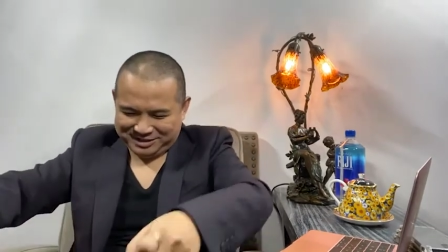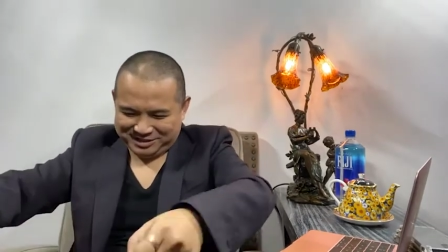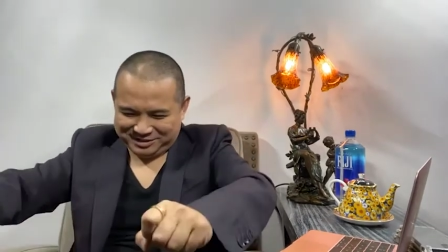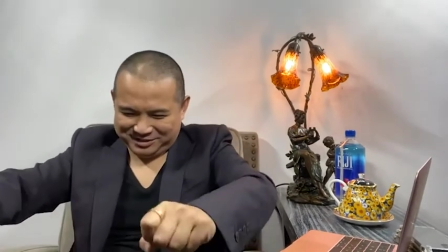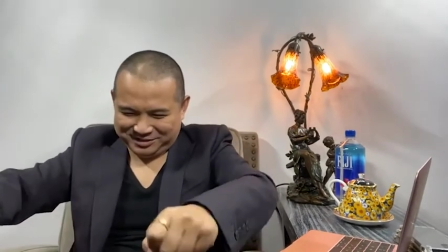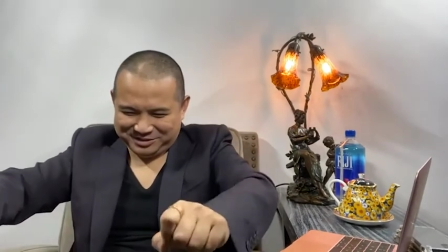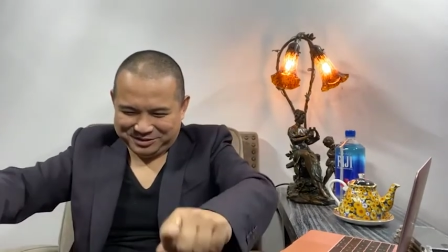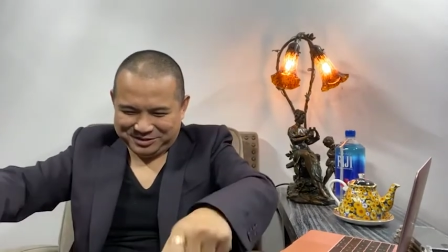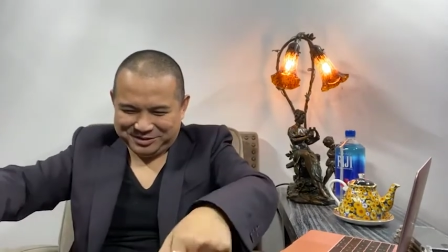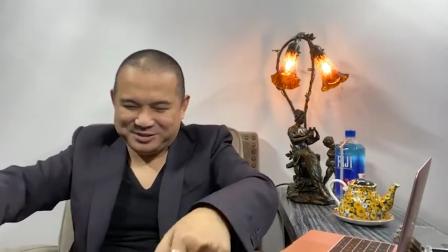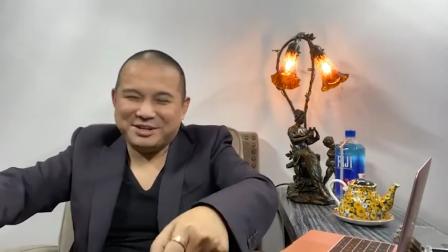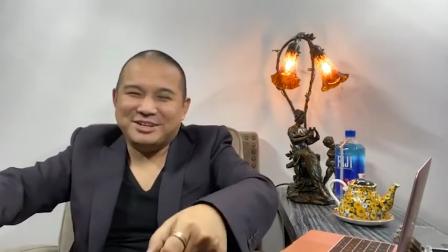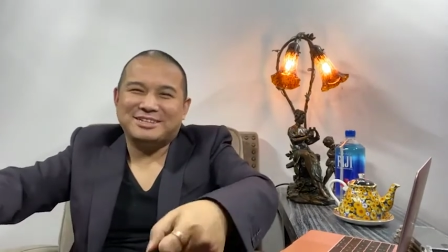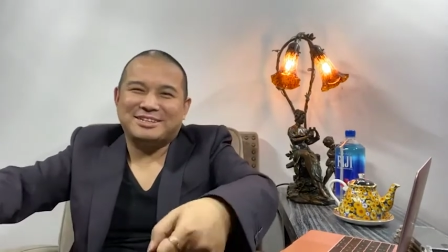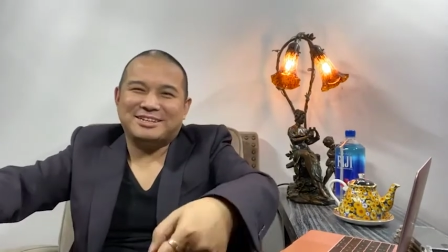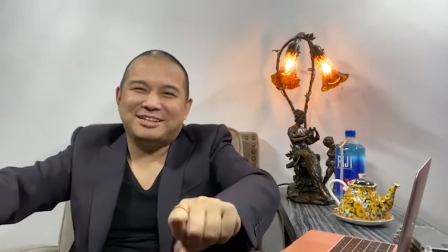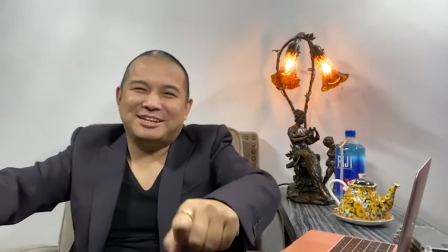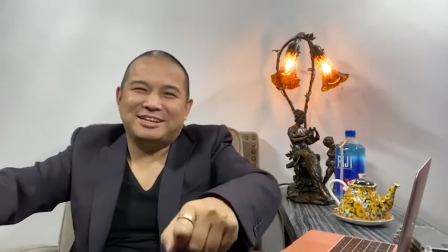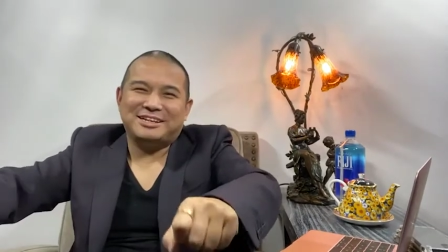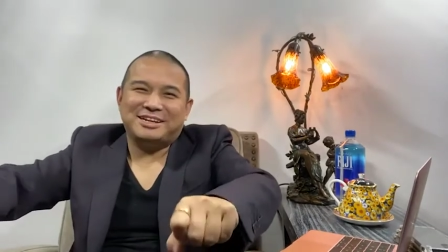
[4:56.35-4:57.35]
就选
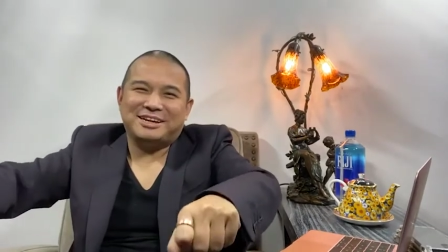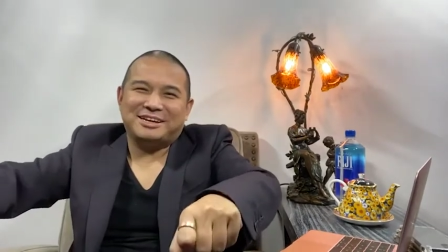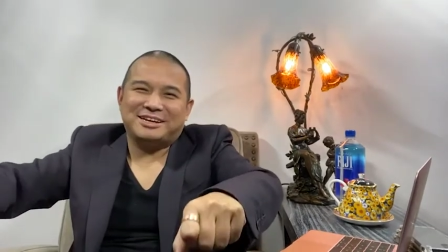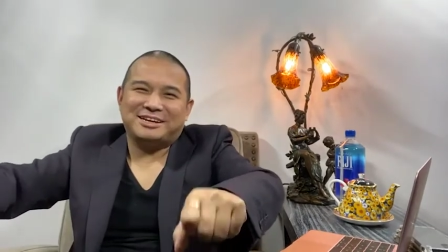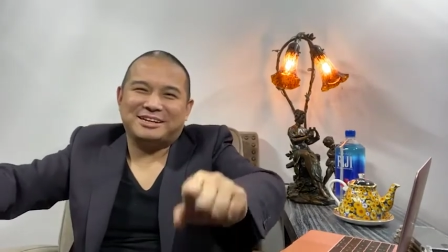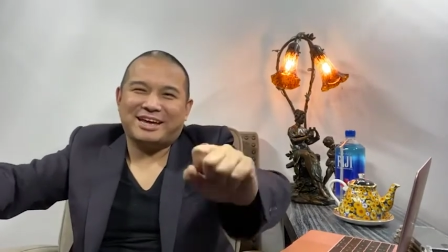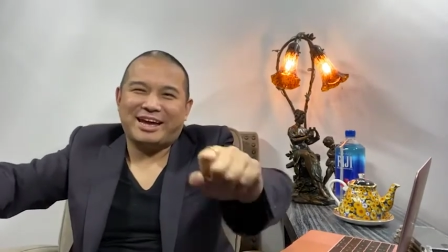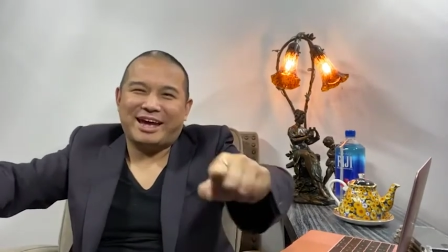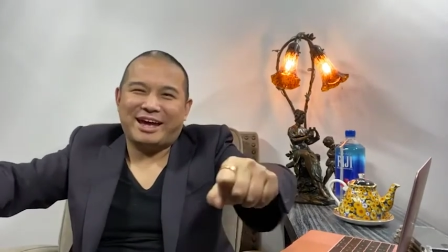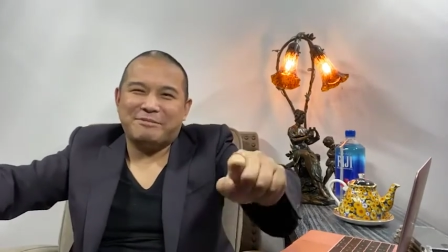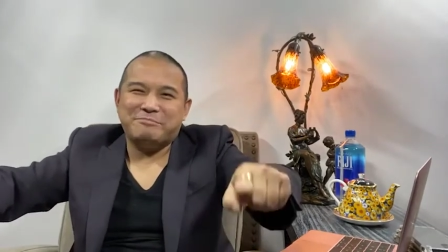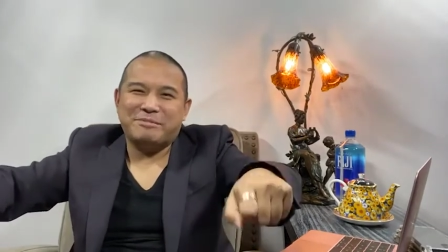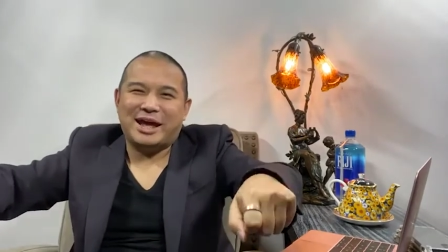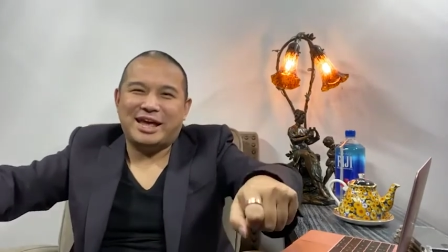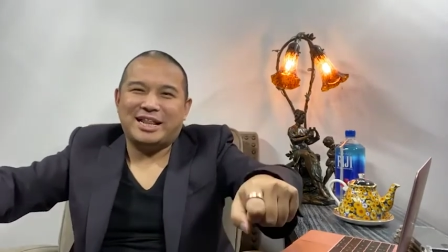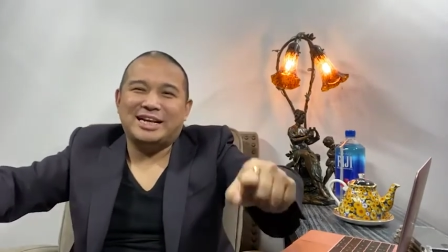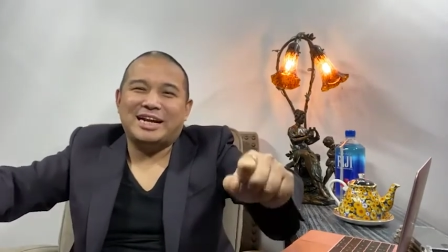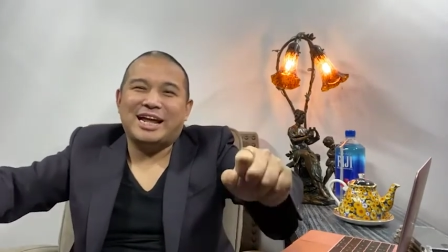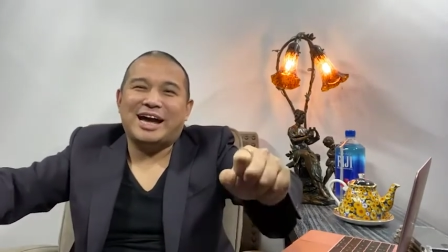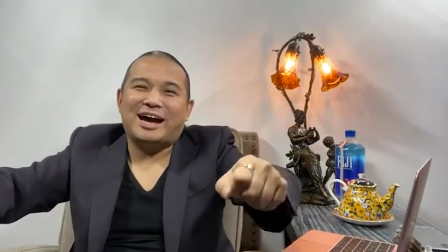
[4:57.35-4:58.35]
择了那个开，
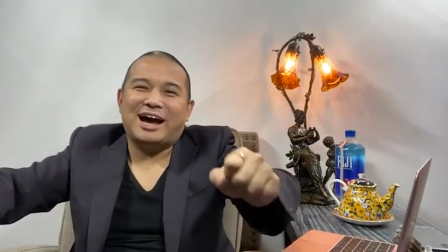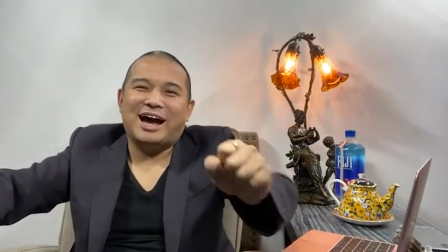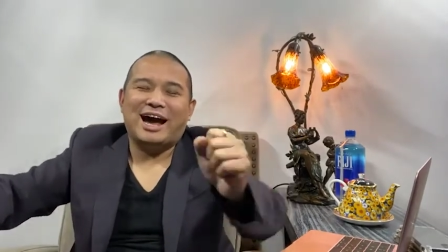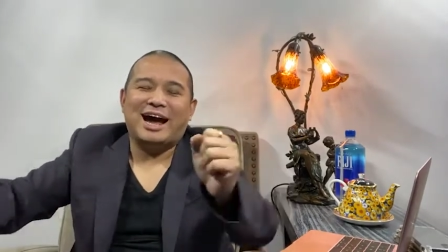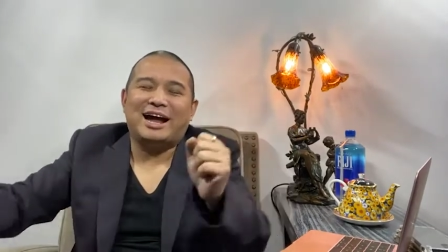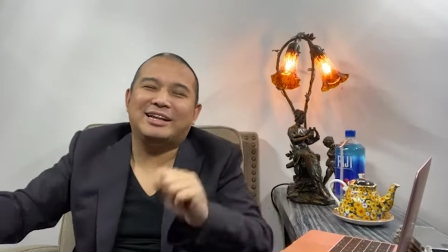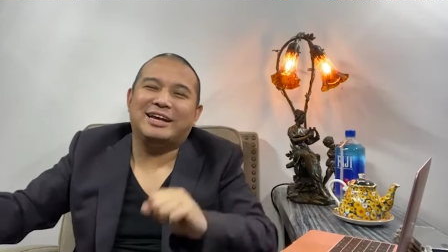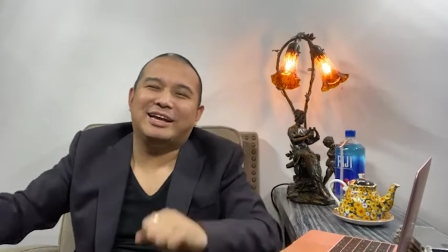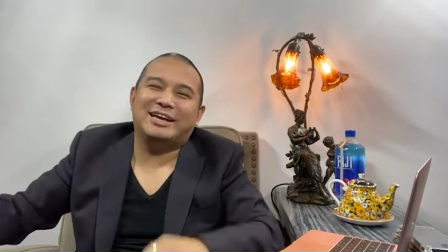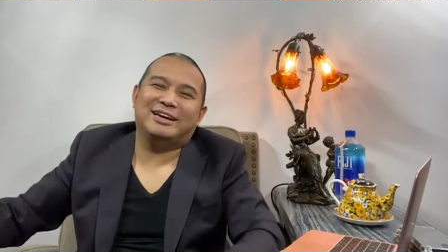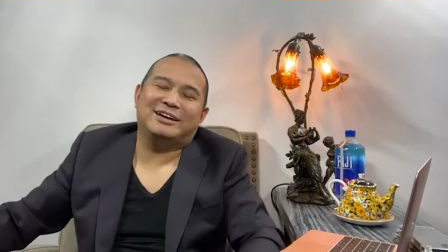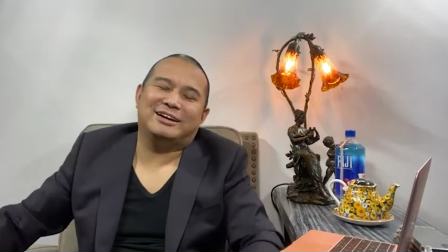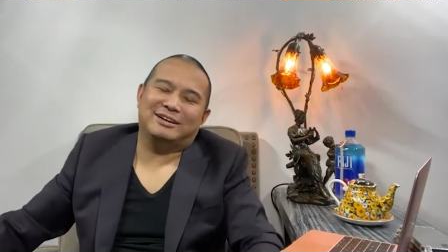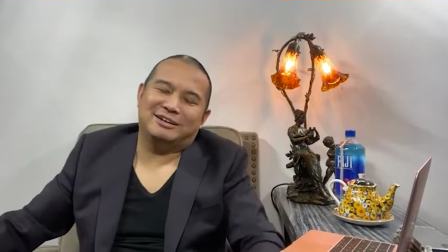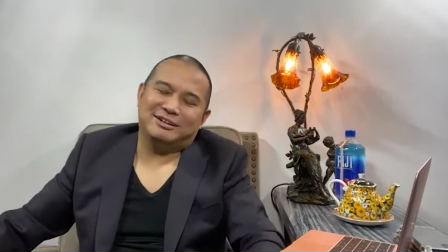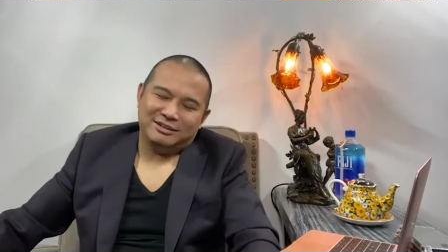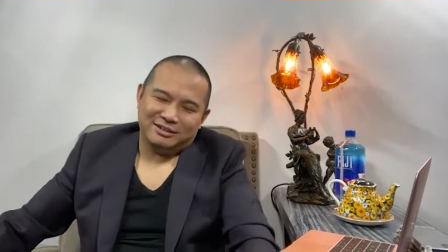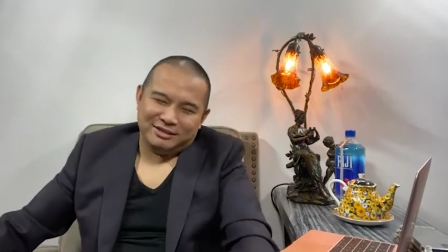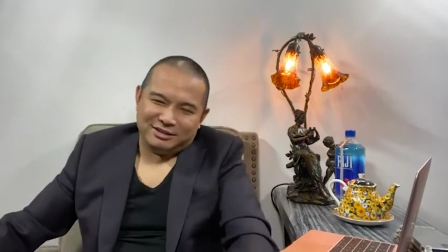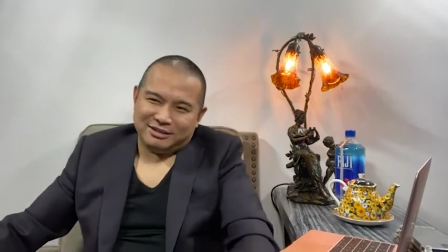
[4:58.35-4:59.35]
买了辆哈雷
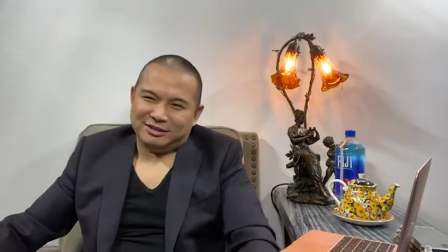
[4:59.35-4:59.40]
啊，